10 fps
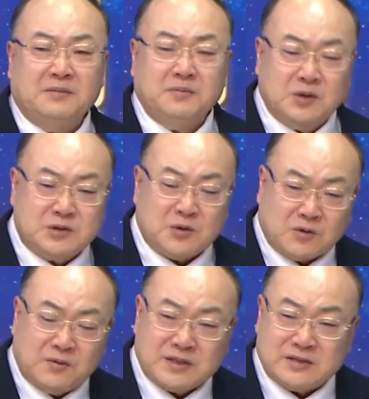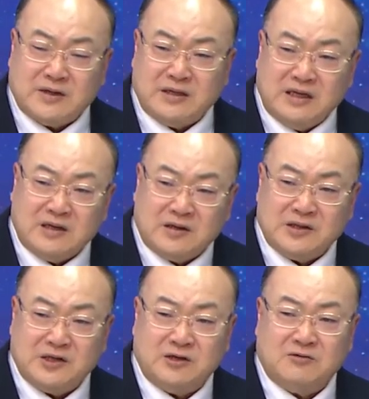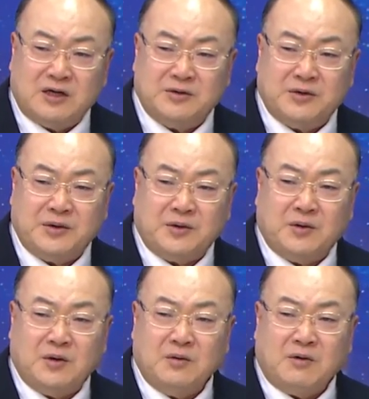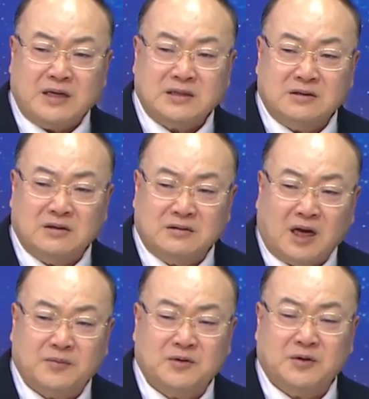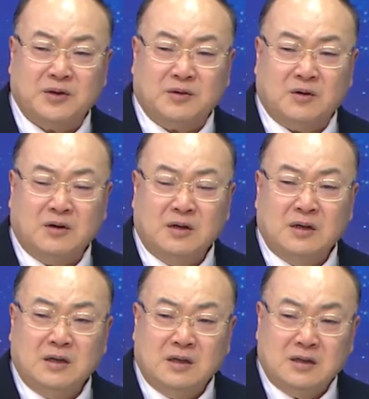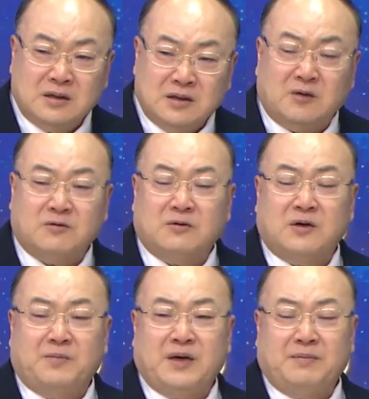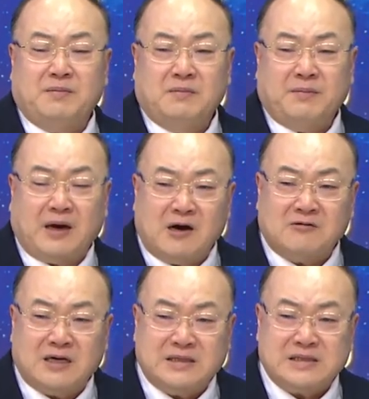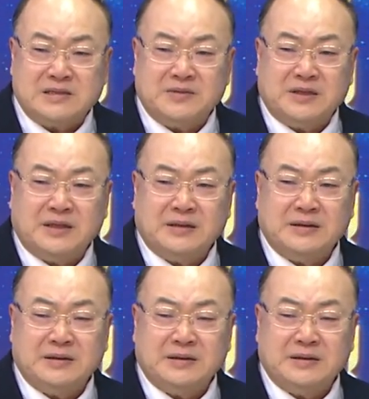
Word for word: 뭐 조그맣지만 링컨 기념관도 있고 워싱턴 탑도 있고 옆에 백악관이 있습니다.